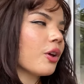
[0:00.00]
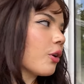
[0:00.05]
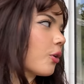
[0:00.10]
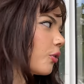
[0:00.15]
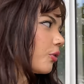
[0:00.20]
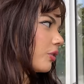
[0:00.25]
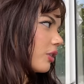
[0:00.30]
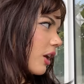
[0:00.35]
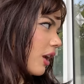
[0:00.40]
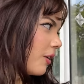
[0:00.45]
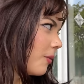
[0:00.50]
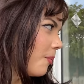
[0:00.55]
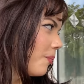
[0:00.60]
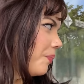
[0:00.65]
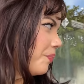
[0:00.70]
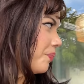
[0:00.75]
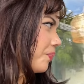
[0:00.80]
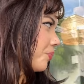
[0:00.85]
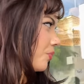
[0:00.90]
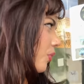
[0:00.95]
de encontrar
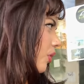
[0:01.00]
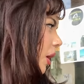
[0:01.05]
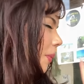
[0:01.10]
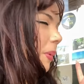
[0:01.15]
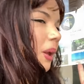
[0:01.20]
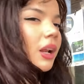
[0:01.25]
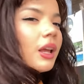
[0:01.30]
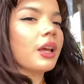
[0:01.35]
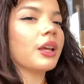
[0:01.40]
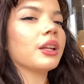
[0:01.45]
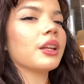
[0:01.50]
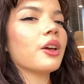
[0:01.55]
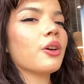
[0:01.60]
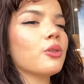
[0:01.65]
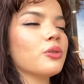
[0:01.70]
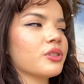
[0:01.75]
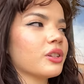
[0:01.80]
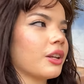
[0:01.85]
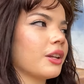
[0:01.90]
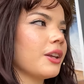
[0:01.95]
una panadería
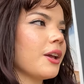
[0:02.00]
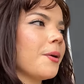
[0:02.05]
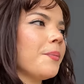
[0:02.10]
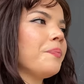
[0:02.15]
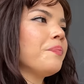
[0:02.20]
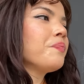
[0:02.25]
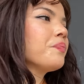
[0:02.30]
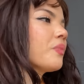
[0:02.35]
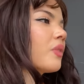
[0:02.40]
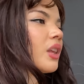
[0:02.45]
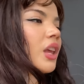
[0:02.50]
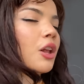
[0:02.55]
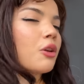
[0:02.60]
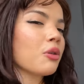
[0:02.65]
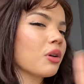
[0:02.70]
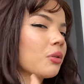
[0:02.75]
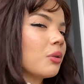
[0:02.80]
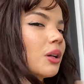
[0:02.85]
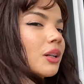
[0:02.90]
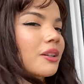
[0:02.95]
dulcería que
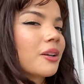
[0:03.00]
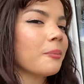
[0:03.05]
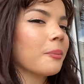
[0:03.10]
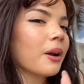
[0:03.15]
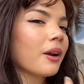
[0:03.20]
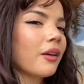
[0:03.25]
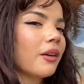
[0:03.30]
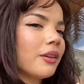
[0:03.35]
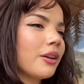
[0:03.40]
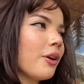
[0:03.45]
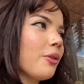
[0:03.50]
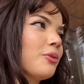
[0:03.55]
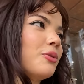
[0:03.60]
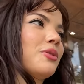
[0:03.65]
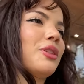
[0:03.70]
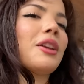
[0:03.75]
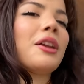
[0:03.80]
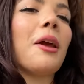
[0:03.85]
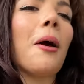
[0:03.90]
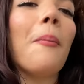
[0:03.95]
no es cualquier panadería
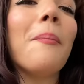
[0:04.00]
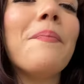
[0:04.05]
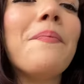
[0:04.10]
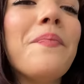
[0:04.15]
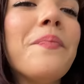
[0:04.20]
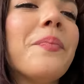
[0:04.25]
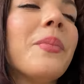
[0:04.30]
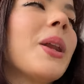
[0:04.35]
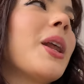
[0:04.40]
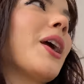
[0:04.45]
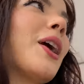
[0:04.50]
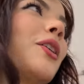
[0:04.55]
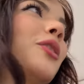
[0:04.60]
dulcería. Miren